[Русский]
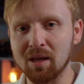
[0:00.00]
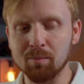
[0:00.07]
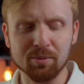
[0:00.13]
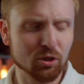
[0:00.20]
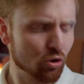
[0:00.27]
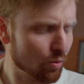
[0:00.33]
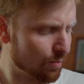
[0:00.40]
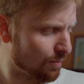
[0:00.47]

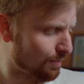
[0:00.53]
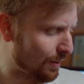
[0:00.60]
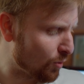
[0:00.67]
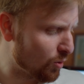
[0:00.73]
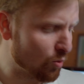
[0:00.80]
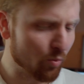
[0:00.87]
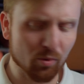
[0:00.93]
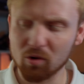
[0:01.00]
причем,
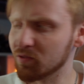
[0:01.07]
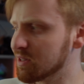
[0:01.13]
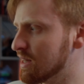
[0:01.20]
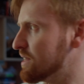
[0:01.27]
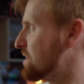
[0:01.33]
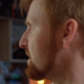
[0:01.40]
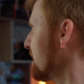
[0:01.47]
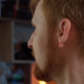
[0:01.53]
по-моему, провод
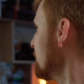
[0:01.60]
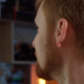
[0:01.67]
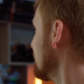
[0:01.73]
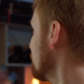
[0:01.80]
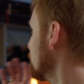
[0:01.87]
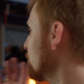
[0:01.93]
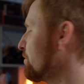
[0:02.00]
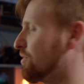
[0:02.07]
для Zcam
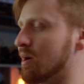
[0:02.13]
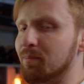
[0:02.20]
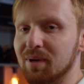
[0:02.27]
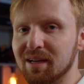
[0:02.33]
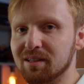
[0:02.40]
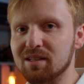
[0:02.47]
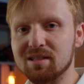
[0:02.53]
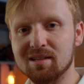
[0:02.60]
идет в
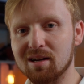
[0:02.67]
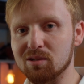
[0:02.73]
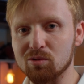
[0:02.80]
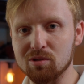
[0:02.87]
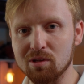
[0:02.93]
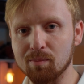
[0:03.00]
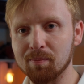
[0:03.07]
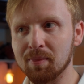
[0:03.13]
комплекте сразу
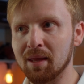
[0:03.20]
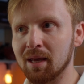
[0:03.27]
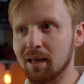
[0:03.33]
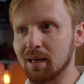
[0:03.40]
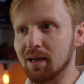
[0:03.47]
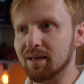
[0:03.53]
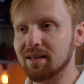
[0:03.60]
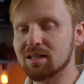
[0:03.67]
с ним –
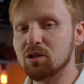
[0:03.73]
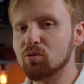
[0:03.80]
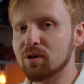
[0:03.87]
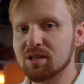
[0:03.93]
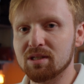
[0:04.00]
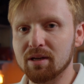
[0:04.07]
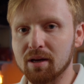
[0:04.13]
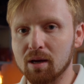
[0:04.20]
если у
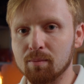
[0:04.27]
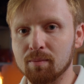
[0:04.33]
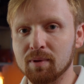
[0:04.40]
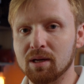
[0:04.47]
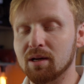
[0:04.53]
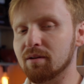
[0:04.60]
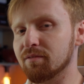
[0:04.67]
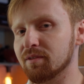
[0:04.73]
вас Zcam,
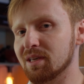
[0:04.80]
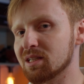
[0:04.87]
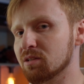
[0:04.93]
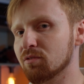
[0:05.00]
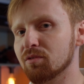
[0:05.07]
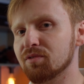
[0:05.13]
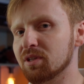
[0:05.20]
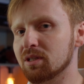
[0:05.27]
если
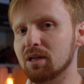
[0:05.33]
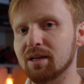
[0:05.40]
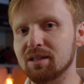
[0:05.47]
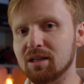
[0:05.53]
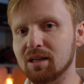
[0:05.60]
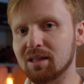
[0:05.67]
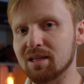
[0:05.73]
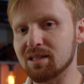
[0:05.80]
вы видели
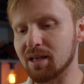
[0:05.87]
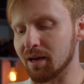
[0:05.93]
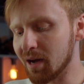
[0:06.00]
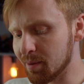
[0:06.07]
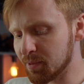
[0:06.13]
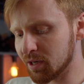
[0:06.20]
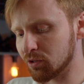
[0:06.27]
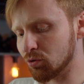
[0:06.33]
эти китайские
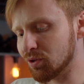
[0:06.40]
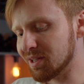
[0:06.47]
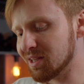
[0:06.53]
камеры, то на